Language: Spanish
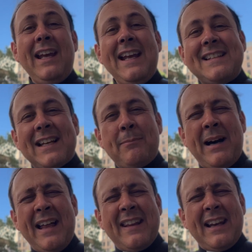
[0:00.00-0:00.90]
esa
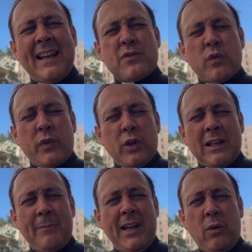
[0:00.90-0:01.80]
madre que sufrió
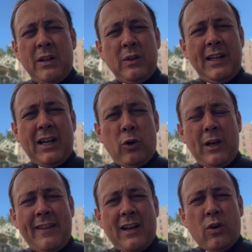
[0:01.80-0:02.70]
también cuando el hijo
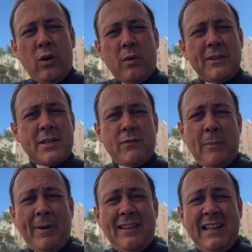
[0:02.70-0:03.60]
la dejó, cuando se fue a
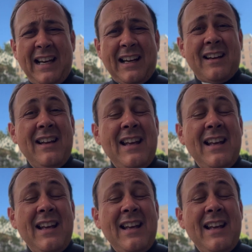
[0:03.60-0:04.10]
predicar,